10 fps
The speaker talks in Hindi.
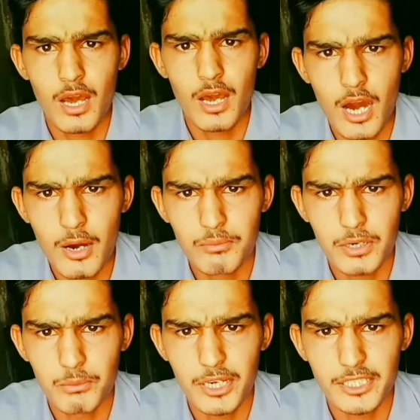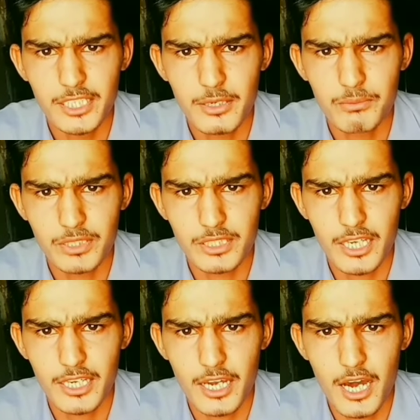आप हमें ये बताइए
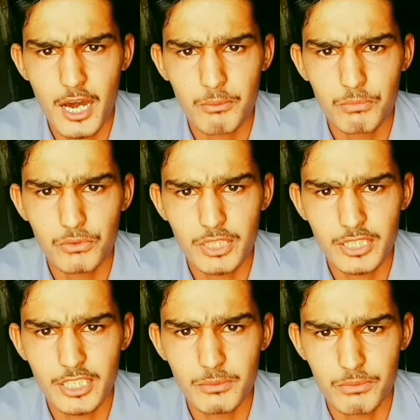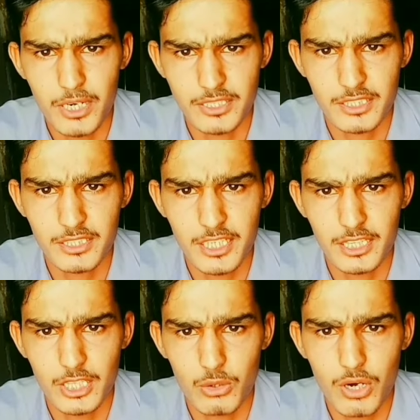आप पूरे दिन भाषण देते हो
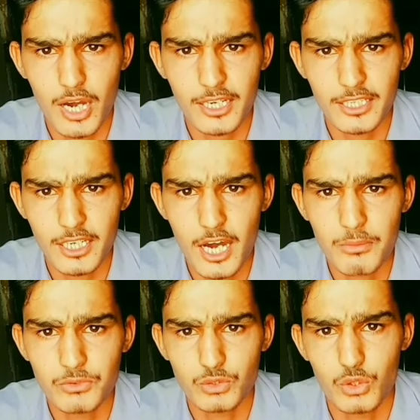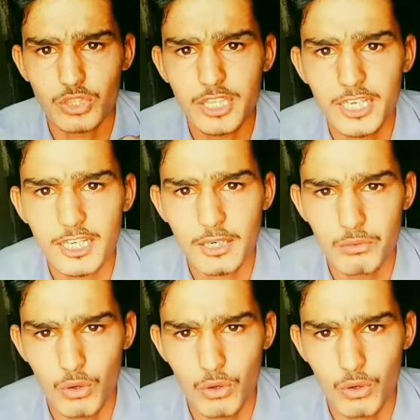आखिर आप सोते कब हो